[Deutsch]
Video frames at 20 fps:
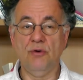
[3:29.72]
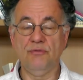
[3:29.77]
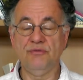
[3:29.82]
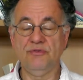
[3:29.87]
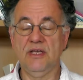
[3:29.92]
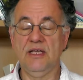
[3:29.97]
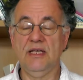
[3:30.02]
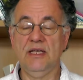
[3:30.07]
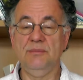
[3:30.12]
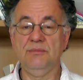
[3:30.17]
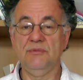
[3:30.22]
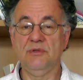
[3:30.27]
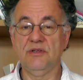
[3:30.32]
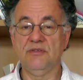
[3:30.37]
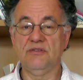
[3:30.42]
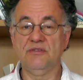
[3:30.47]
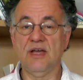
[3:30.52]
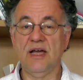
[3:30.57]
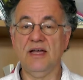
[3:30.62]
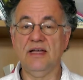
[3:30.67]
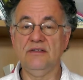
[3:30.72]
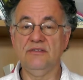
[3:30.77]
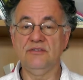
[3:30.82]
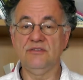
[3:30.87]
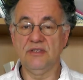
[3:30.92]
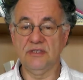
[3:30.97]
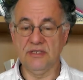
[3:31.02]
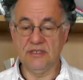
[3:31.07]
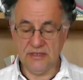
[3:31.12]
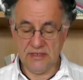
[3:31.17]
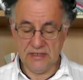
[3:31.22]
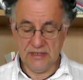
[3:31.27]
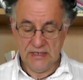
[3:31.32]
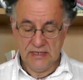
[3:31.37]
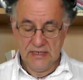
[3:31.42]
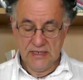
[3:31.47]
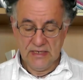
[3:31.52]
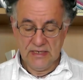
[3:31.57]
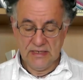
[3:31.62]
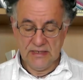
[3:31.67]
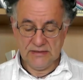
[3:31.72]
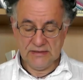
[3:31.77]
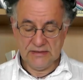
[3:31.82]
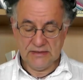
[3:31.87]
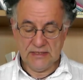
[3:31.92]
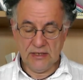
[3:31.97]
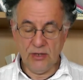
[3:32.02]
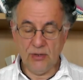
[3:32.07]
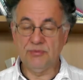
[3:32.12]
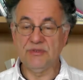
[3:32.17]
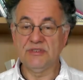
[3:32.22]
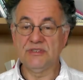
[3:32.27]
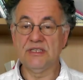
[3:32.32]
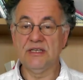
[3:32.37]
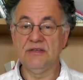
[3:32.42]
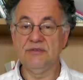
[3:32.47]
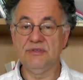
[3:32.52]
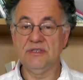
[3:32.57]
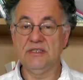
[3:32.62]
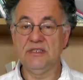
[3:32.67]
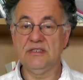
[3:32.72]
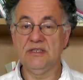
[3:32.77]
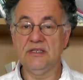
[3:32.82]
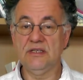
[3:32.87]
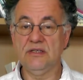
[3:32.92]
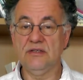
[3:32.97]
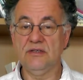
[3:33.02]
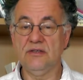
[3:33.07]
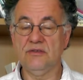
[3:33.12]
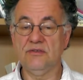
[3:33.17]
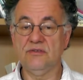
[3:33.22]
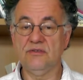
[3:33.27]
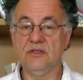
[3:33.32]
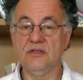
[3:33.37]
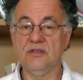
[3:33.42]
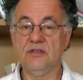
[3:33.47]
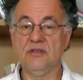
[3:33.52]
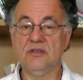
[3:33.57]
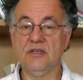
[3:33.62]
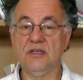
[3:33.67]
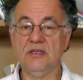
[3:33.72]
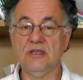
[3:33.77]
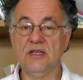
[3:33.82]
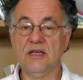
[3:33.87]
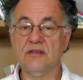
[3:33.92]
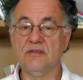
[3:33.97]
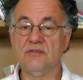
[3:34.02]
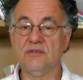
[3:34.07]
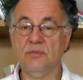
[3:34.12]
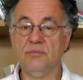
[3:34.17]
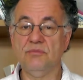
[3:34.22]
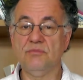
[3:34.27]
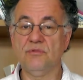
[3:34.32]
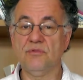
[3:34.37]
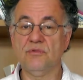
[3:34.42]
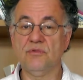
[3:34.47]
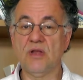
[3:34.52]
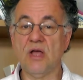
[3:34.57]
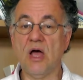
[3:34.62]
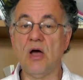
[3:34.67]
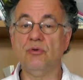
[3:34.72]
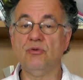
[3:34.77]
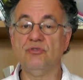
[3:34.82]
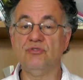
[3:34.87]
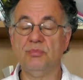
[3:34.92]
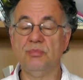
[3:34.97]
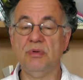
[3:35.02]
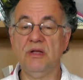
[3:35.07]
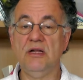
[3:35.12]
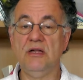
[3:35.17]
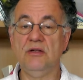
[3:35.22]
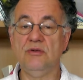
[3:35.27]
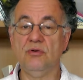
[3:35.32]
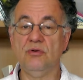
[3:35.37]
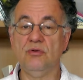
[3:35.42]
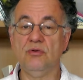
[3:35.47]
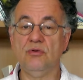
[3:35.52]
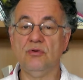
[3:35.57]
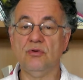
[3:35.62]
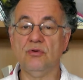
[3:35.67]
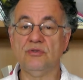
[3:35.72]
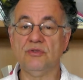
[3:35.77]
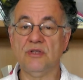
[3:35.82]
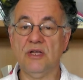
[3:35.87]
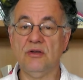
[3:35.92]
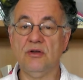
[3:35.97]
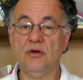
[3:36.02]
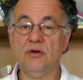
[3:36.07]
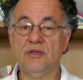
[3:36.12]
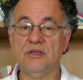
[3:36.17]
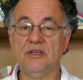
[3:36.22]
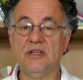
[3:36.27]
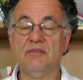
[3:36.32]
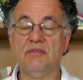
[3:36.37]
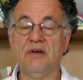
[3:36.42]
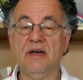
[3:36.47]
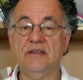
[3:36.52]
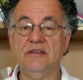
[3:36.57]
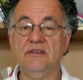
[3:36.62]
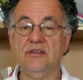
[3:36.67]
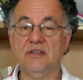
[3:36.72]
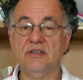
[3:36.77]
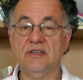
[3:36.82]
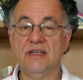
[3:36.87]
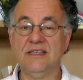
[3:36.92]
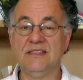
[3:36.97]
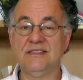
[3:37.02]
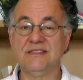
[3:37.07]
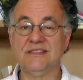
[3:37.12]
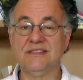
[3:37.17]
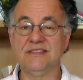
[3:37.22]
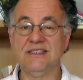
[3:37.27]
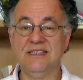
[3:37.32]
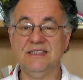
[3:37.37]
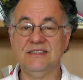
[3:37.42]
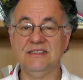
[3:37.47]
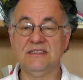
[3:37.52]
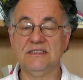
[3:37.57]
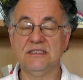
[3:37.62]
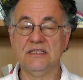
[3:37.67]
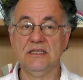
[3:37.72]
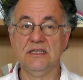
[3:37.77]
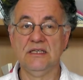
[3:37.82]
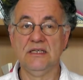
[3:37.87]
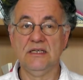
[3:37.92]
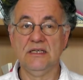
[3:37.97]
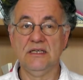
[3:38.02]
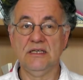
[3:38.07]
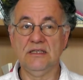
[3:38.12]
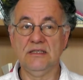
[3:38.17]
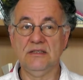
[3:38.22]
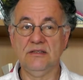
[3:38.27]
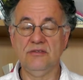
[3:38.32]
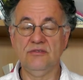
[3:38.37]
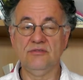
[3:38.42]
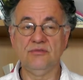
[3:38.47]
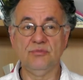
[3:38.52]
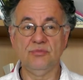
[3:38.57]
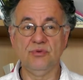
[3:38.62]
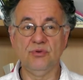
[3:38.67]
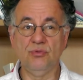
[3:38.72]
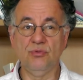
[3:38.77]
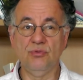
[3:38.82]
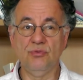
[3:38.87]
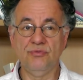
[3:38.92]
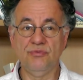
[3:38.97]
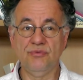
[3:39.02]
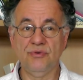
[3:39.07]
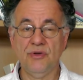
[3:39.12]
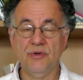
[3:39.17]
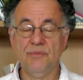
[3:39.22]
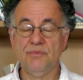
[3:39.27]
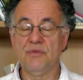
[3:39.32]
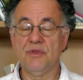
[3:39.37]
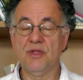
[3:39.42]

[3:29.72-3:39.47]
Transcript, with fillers: Auf der Ebene des Einzelnen ist es, glaube ich, sehr wichtig, sich in der gesamten Ausbildung und dann auch in der weiteren Existenz in diesem Beruf